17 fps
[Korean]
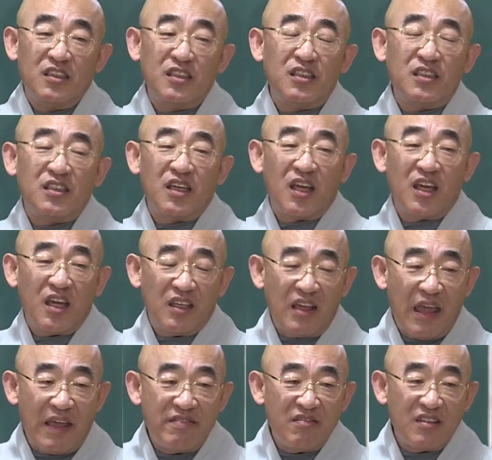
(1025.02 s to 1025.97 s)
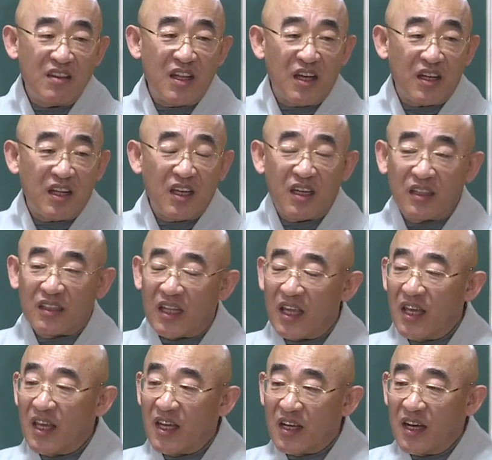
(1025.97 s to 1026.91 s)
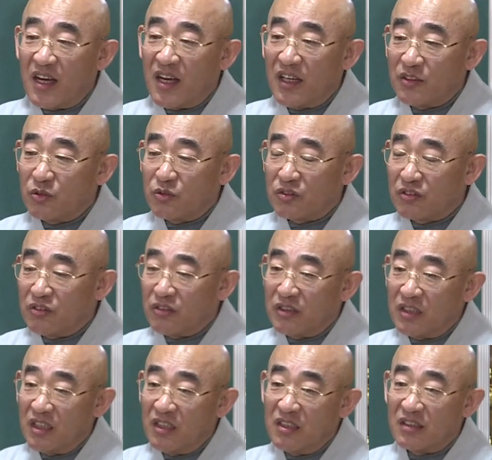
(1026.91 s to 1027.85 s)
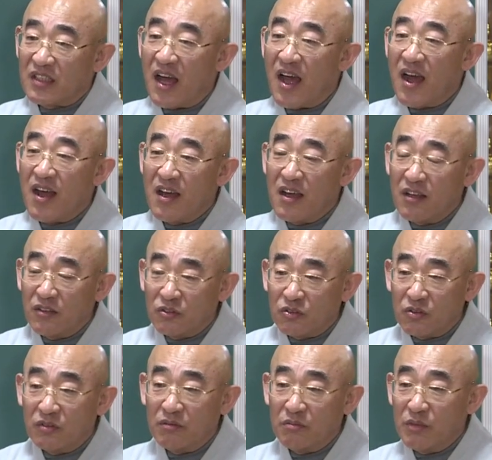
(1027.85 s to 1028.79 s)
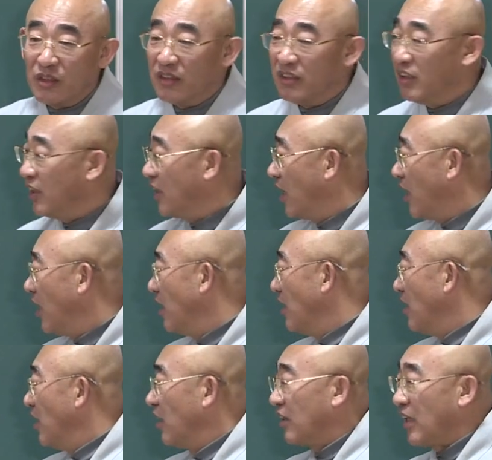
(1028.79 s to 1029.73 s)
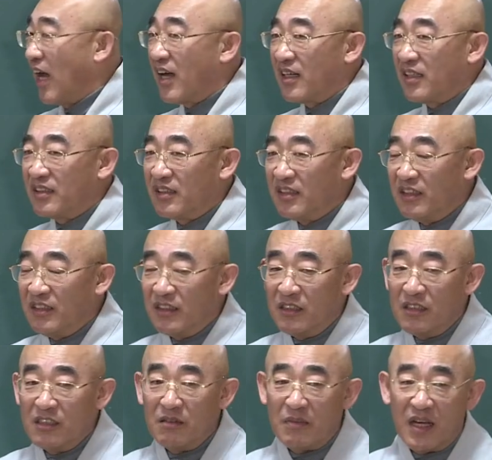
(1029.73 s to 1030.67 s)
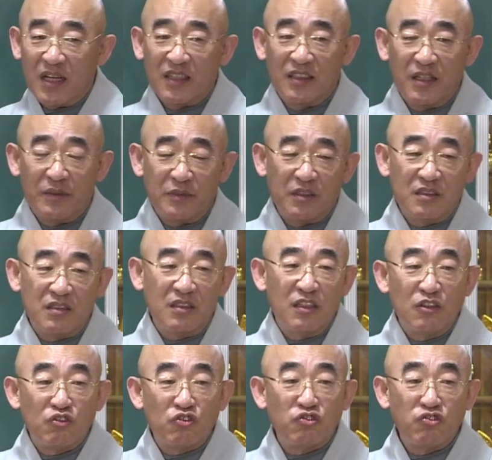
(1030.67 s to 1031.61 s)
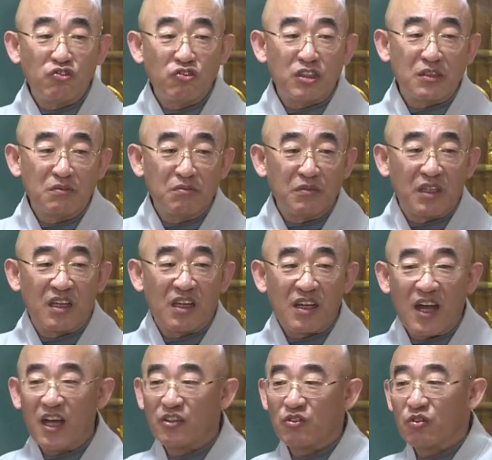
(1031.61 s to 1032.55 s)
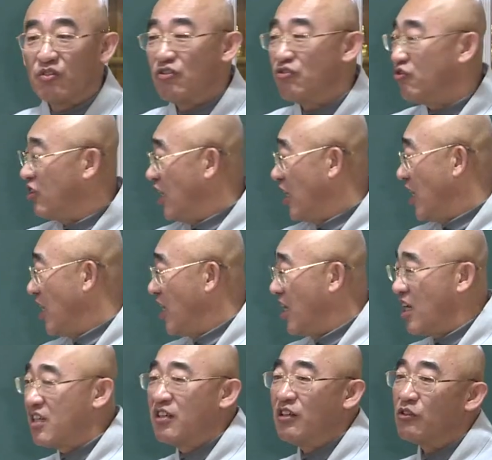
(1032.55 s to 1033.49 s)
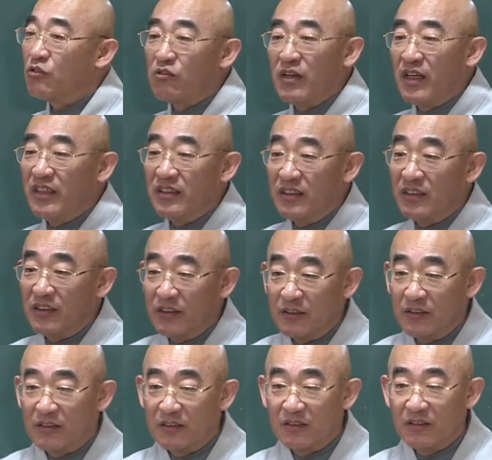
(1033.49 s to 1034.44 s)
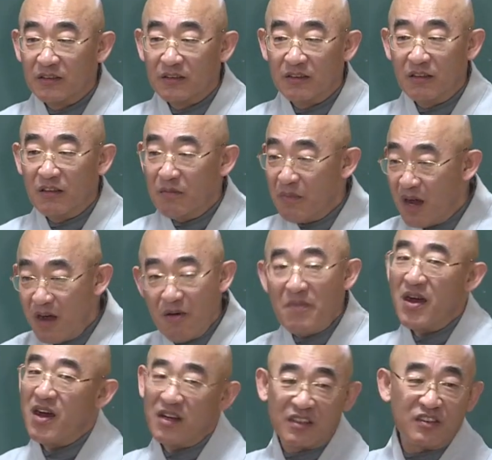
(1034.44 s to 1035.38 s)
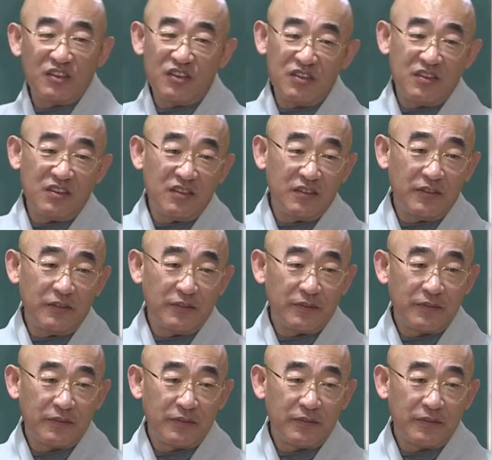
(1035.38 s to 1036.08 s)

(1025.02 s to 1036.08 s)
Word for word: 이게 옛날에 대가족주의대인 장손 며느리가 닭띠를 만나면 수십 명의 가족을 죄 끌고 가요. 어마어마하거든요.